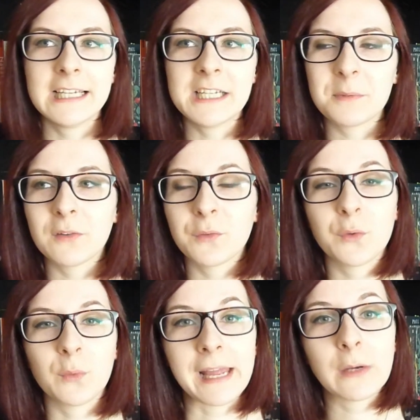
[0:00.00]
Ich bin
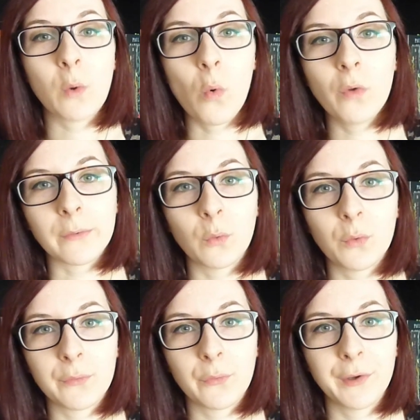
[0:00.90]
sowieso ein großer,
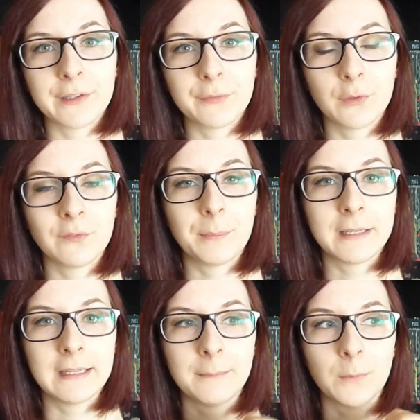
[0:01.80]
großer Freund davon, wenn
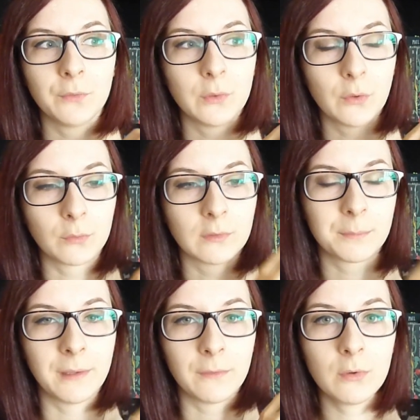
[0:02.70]
man eben irgendwie noch so
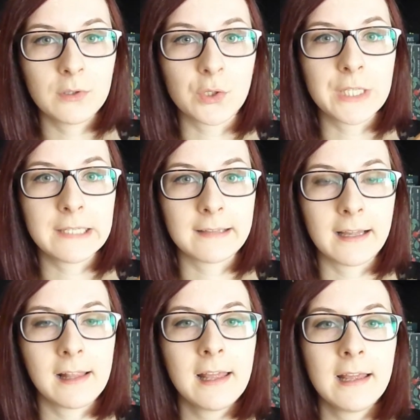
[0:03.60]
das persönliche
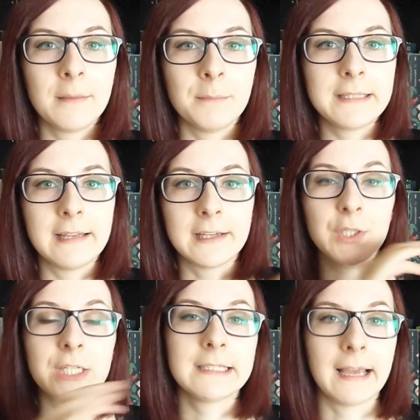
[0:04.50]
Schicksal mit der
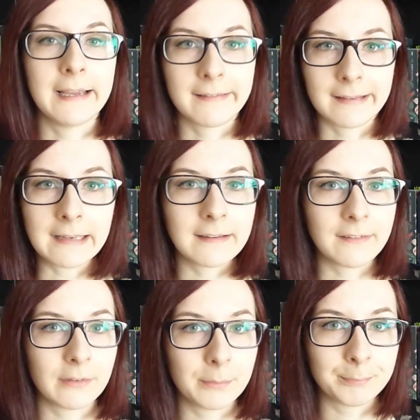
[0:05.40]
Geschichte eines Landes
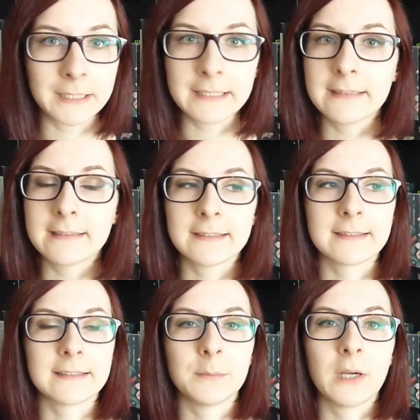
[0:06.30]
verbindet. Das
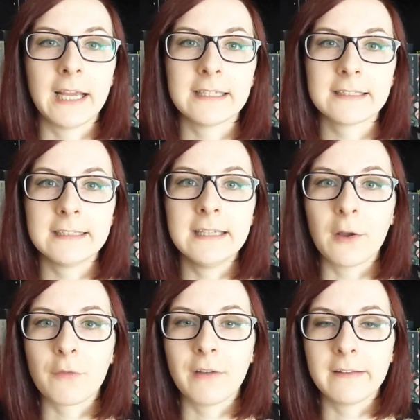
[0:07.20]
ist immer eigentlich die
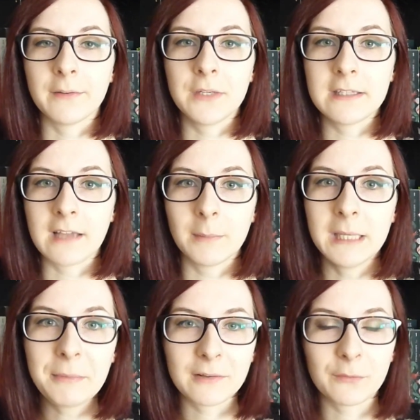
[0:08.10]
Art und Weise, wie ich am
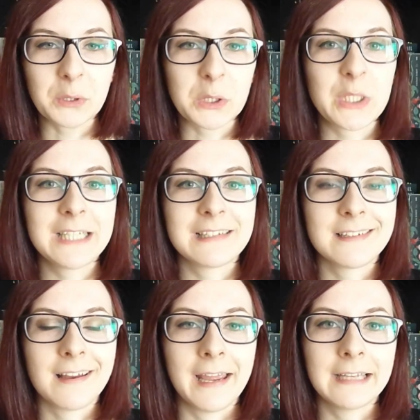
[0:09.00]
liebsten von
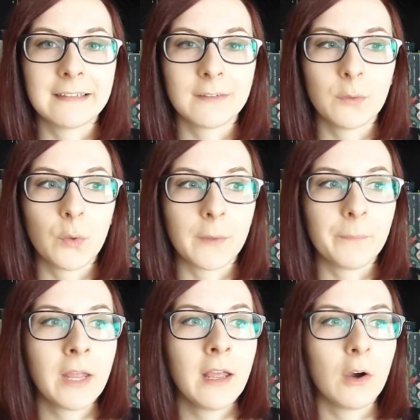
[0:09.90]
geschichtlichen Ereignissen höre.
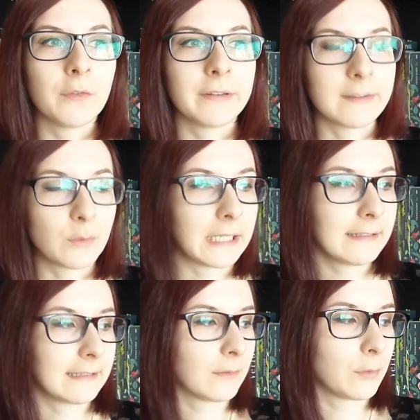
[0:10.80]
Und was ich auch
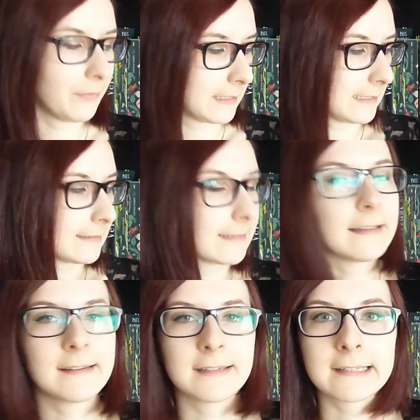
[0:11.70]
ganz, ganz toll fand, ist
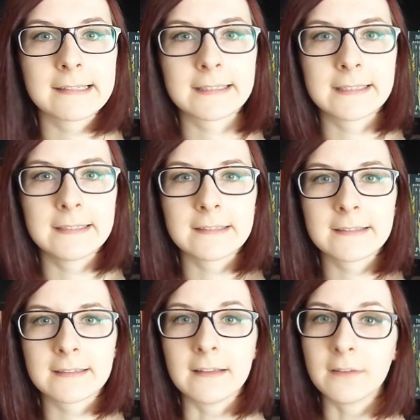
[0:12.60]
tatsächlich, dass
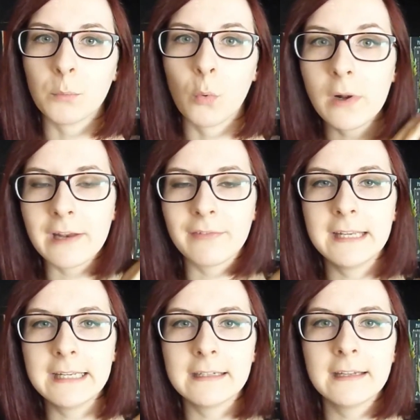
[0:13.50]
dieses Symbol der
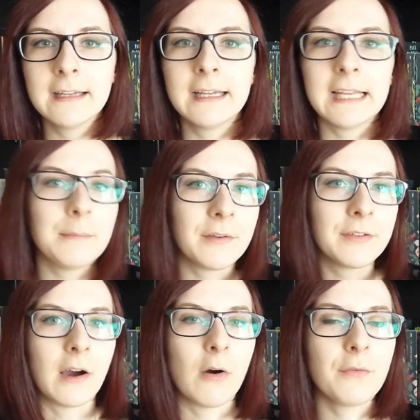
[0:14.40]
Fliege immer
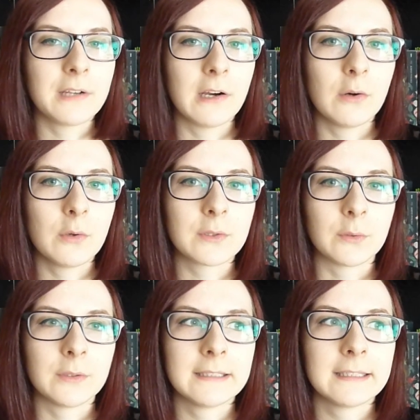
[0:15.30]
wieder auftaucht
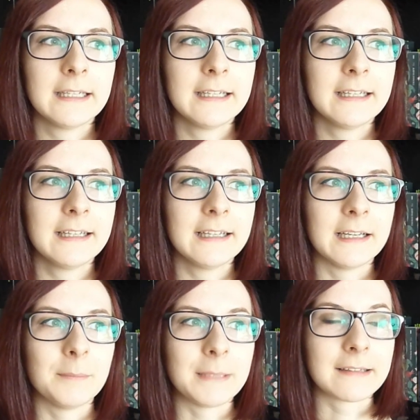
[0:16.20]
und
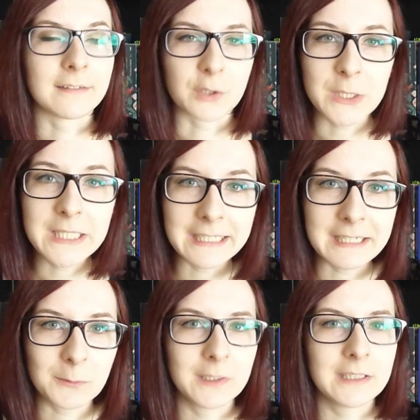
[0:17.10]
äh, man das in verschiedene
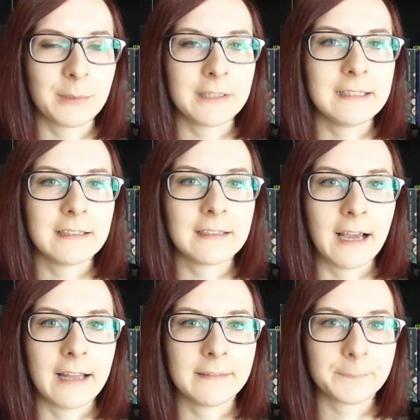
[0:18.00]
Richtungen interpretieren
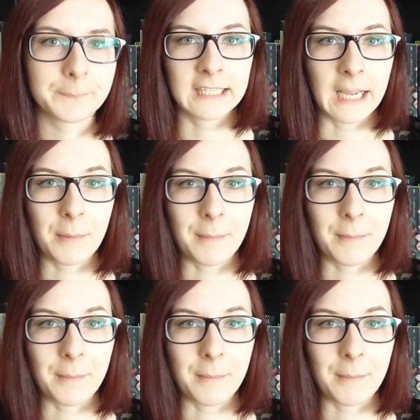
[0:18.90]
kann. Aber